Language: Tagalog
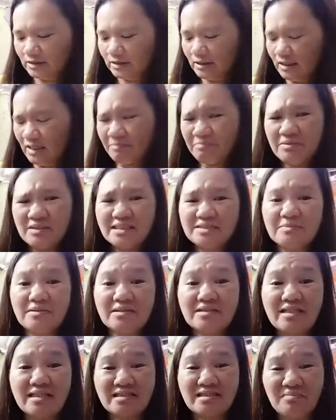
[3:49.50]
ang bilis
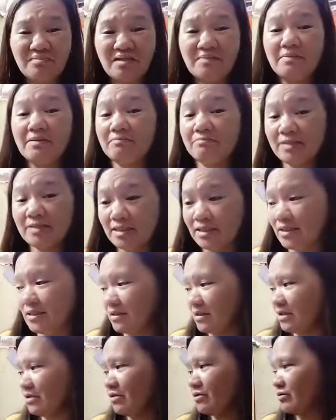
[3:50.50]
magtaas ng mga pambilihan
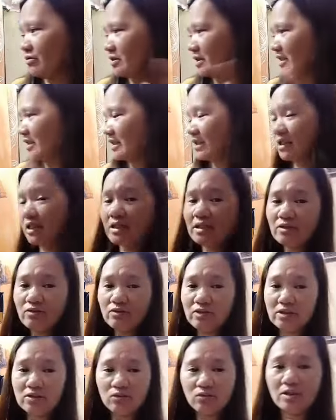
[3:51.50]
ngayon. Yun talaga lagi
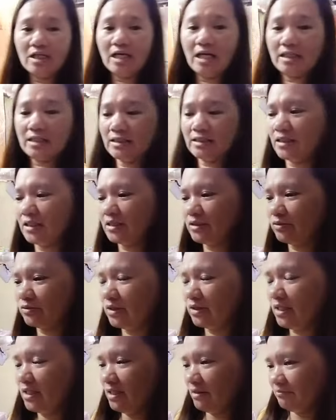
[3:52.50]
kong inuugali na ngayon.
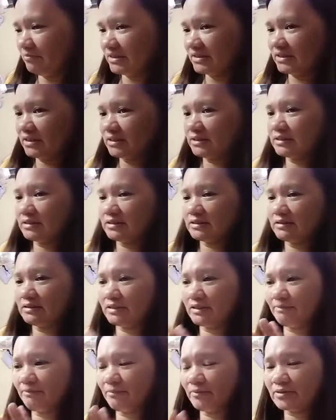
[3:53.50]
Minsan,
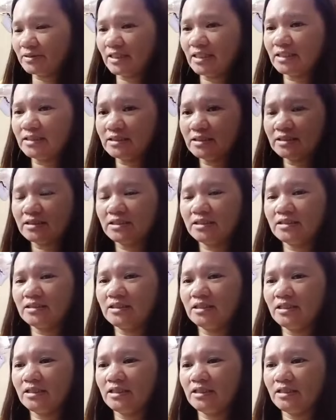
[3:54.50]
importante din
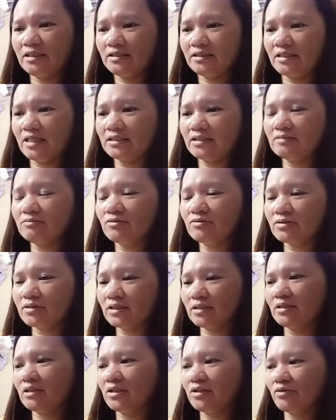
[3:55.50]
na lagi mong
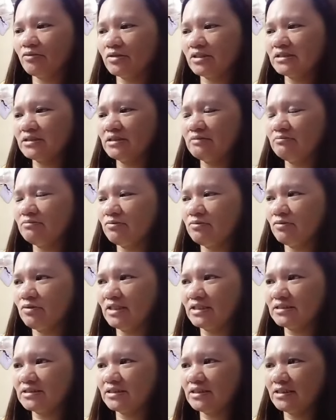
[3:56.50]
tinan yung resibo mo
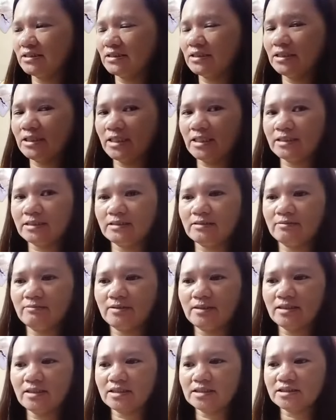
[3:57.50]
kasi hindi lahat ng
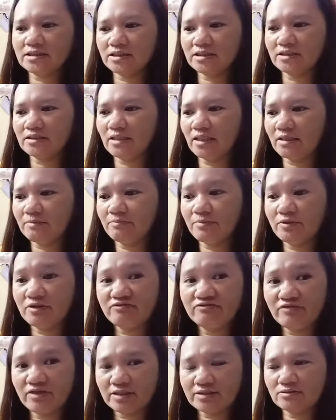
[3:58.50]
mga cashier ay
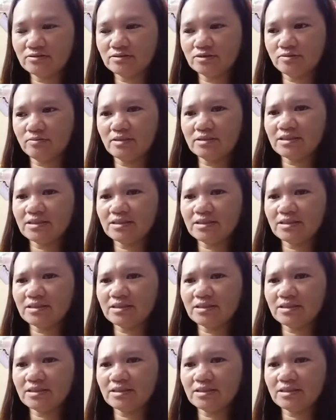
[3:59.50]
perfect. So, sa mga